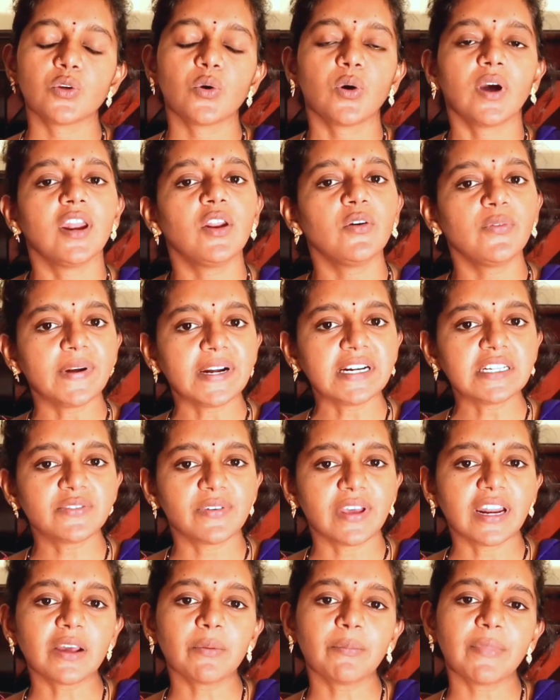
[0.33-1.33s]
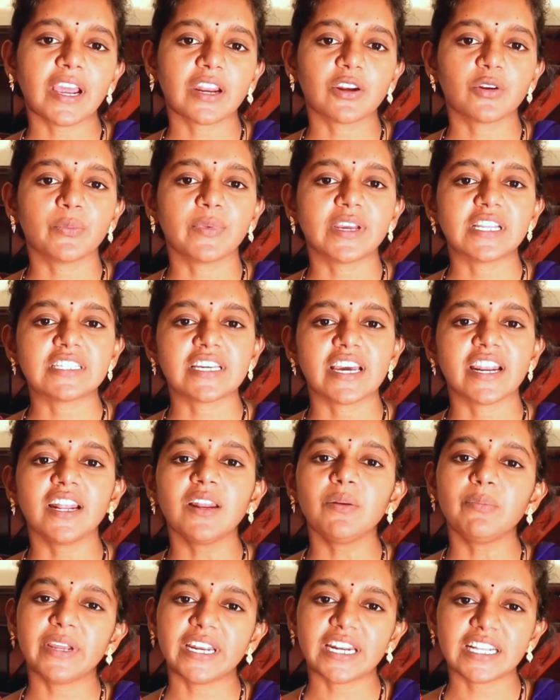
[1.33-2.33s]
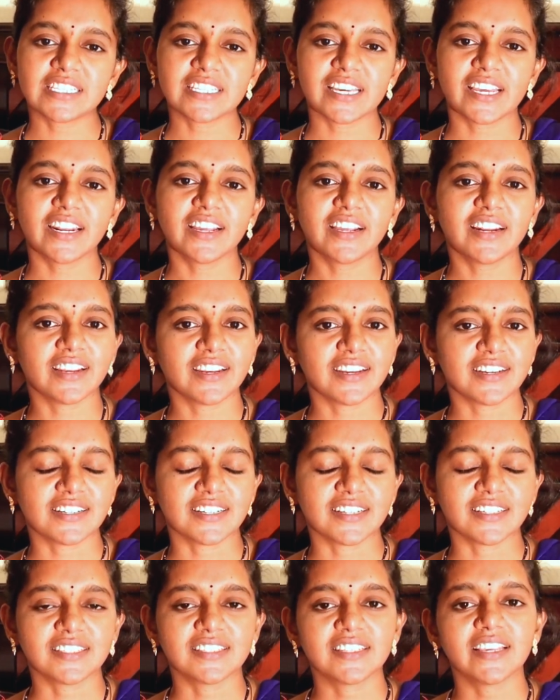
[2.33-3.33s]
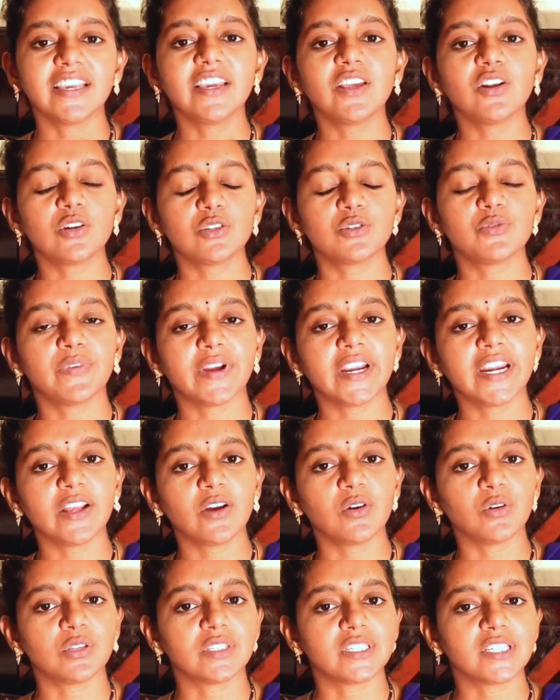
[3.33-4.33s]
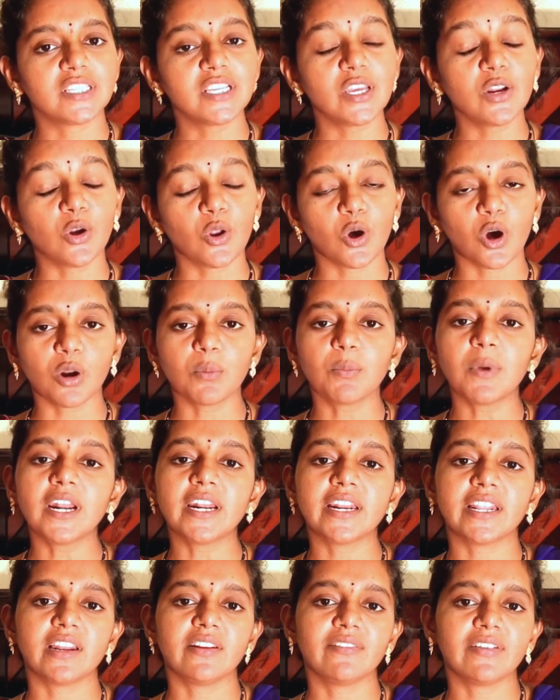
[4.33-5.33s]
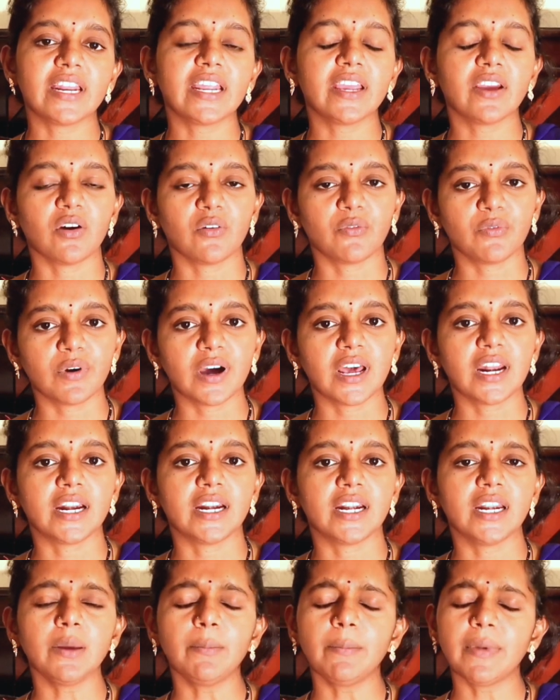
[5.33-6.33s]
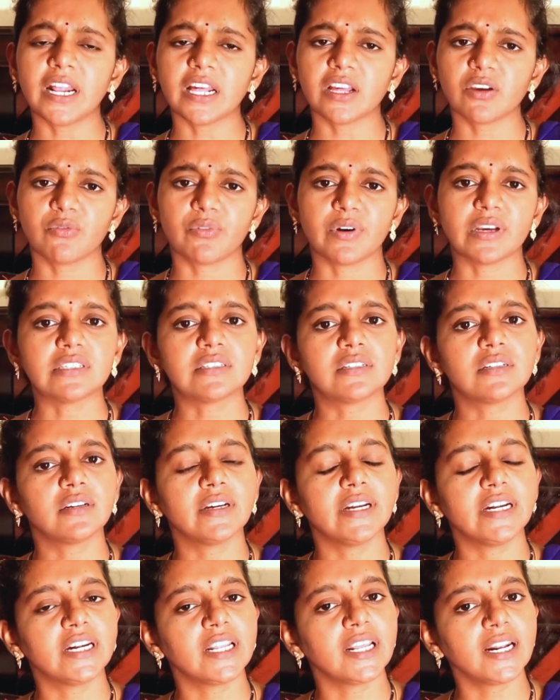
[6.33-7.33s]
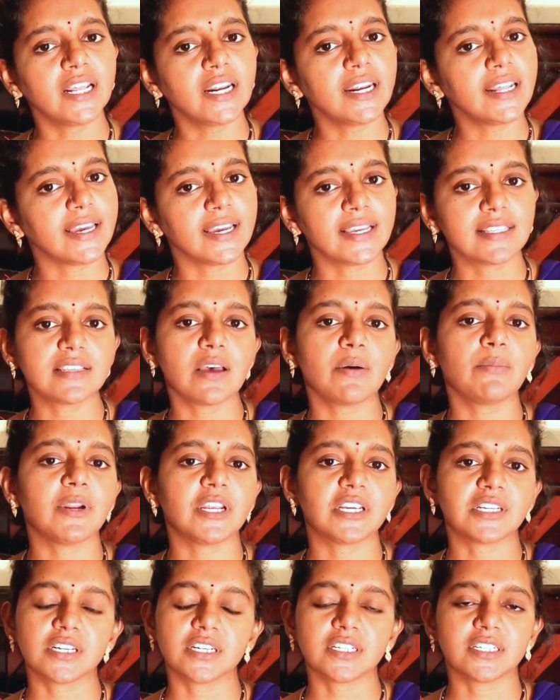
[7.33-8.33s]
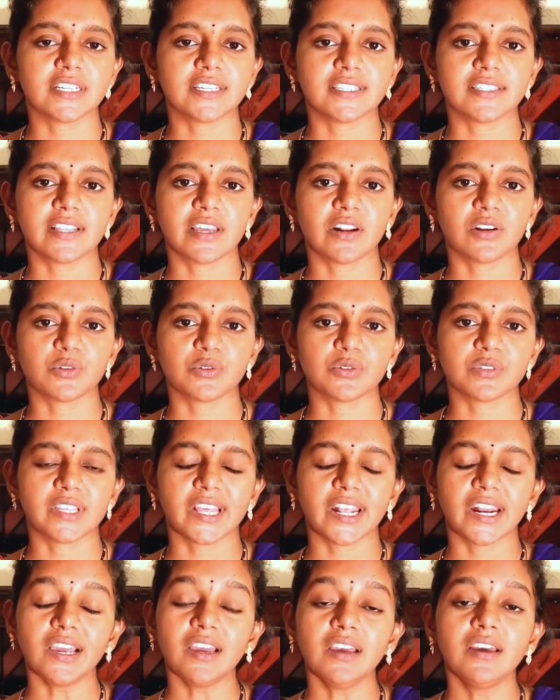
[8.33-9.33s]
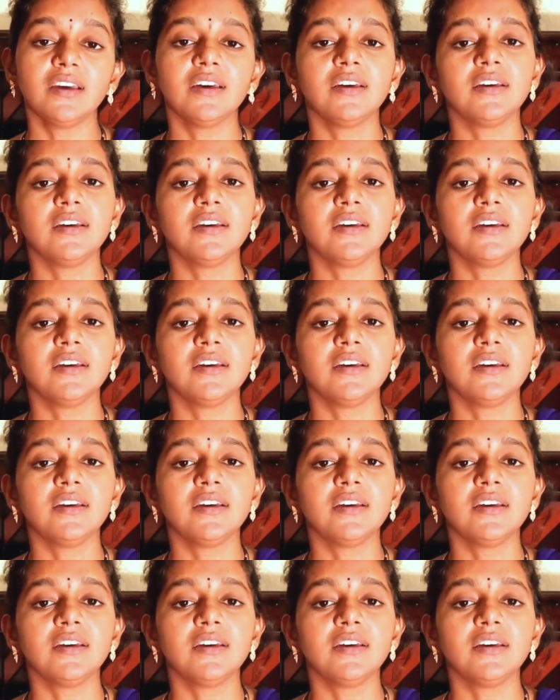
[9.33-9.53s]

సో హలో ఫ్రెండ్స్ వెల్కమ్ బ్యాక్ టు మై ఛానల్ మీనేచారి క్రియేషన్స్ ఈరోజు వీడియో వచ్చేసి నార్మల్ డెలివరీ అవ్వాలంటే మనకి ఫస్ట్ ఇంటర్నల్ ఎగ్జామినేషన్ చేస్తారు చూసారా